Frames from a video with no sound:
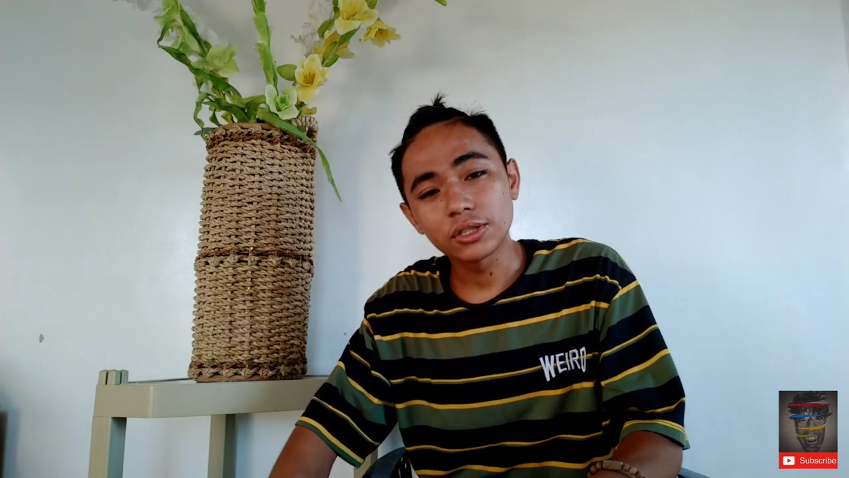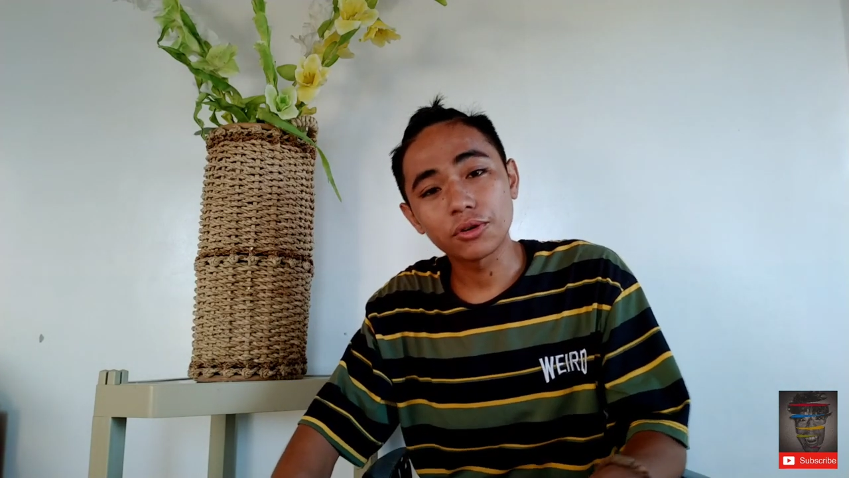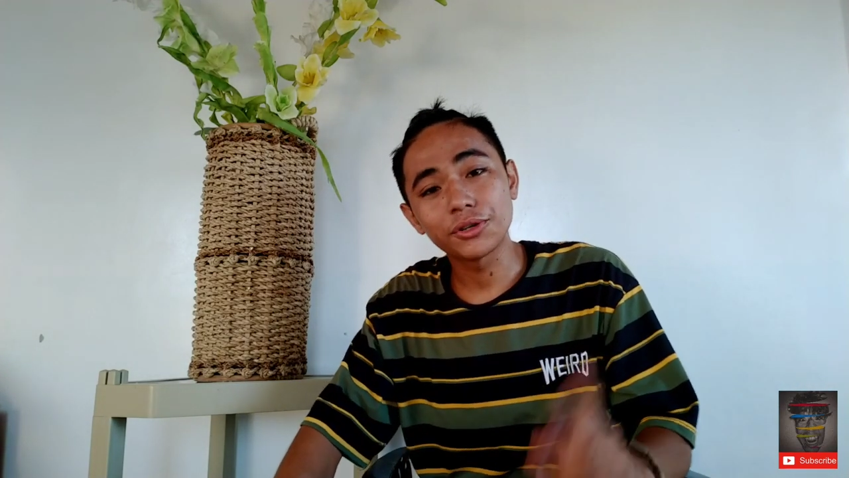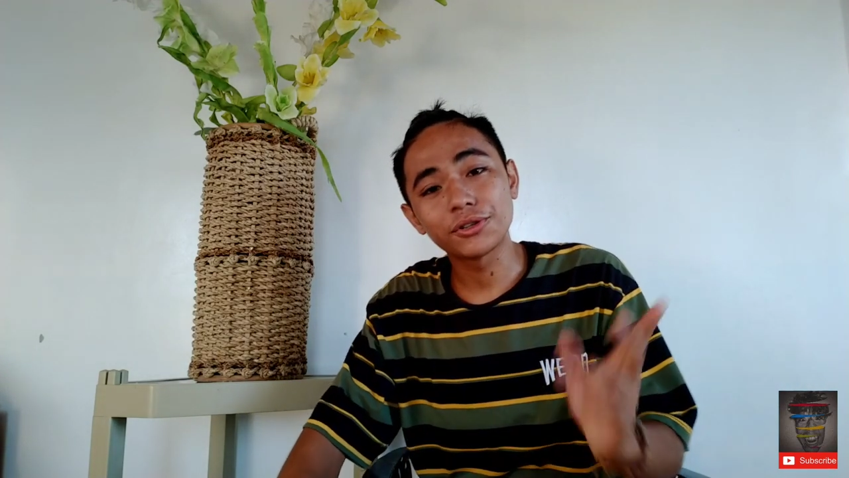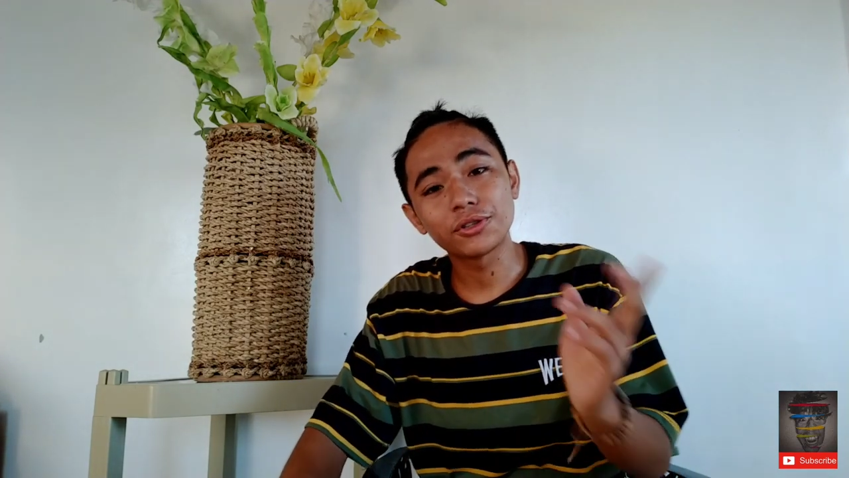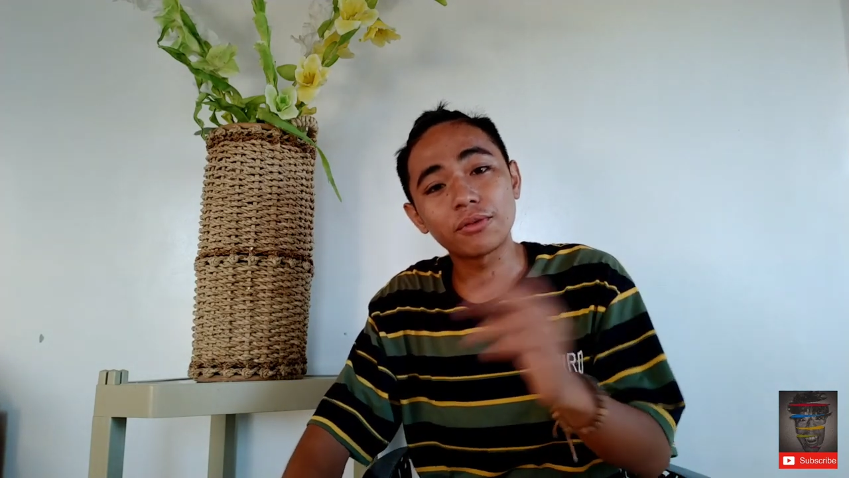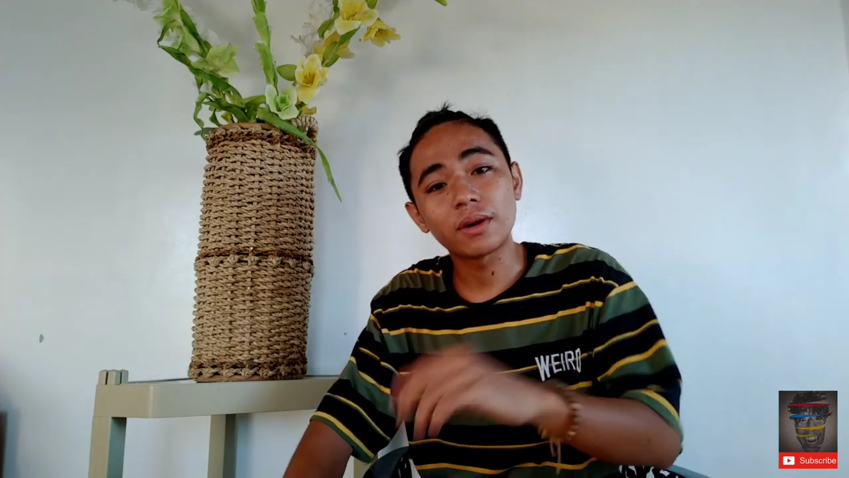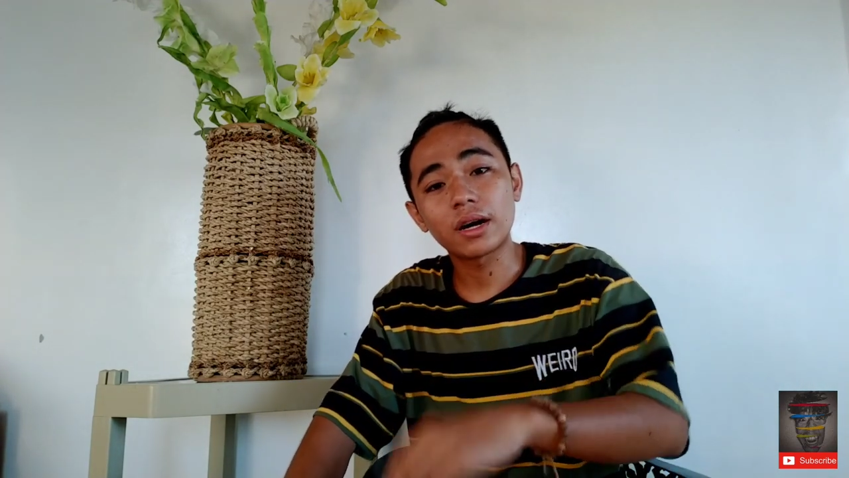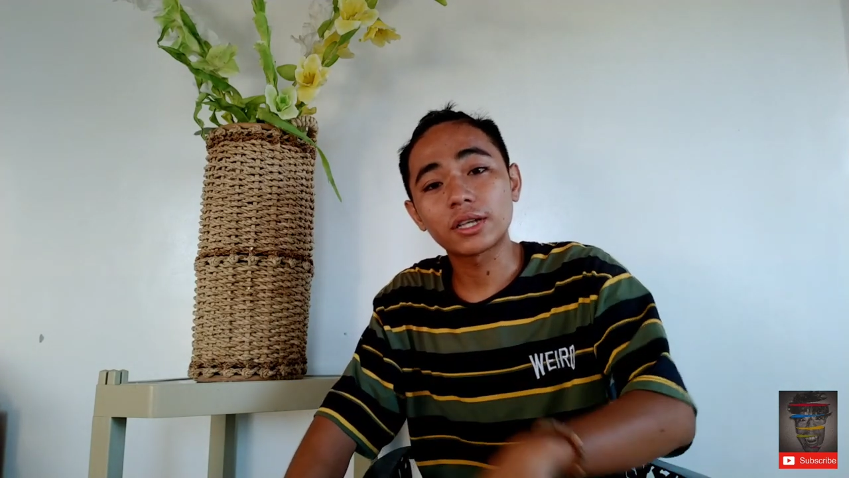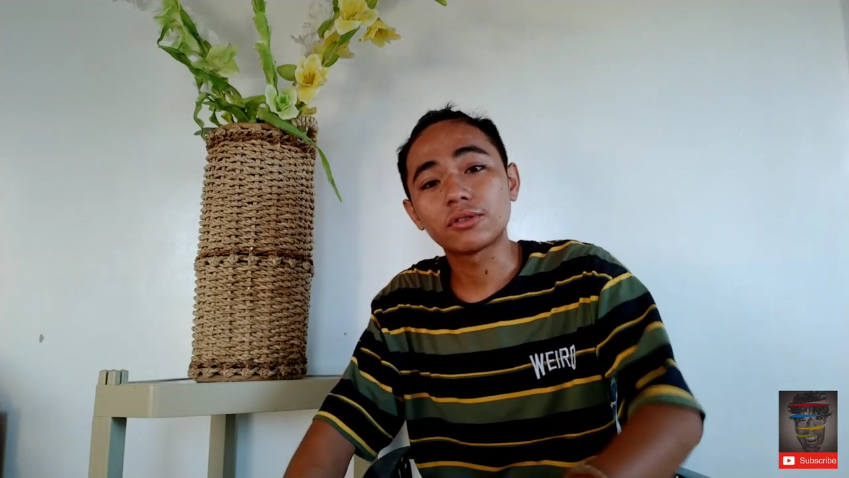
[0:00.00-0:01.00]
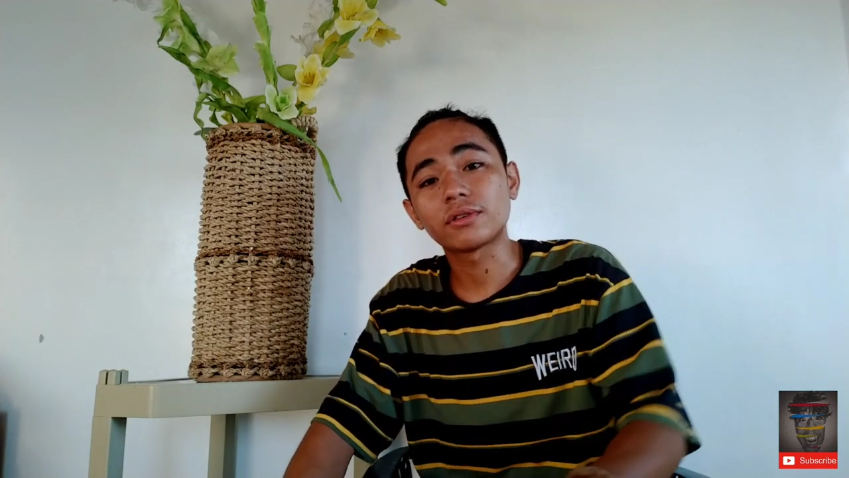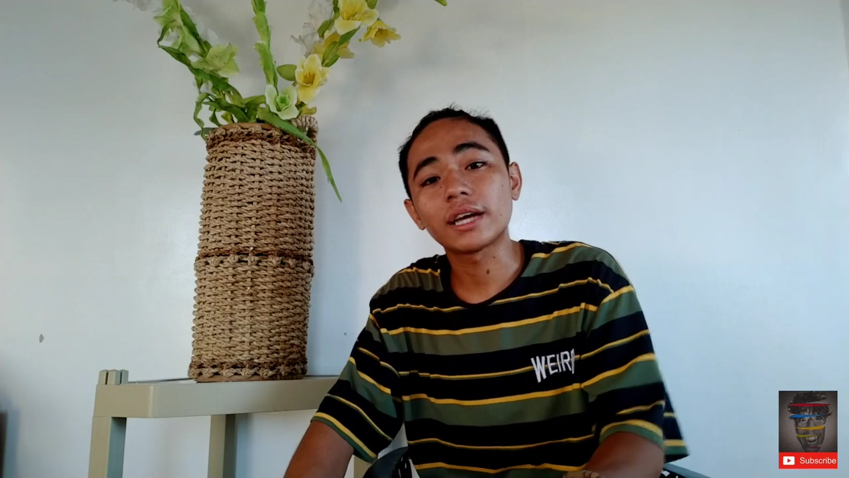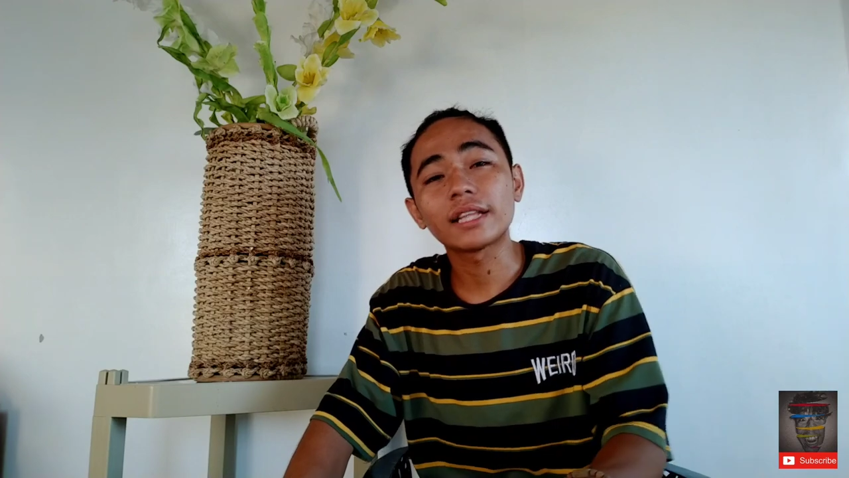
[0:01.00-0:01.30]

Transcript: So yun no mga kasungki.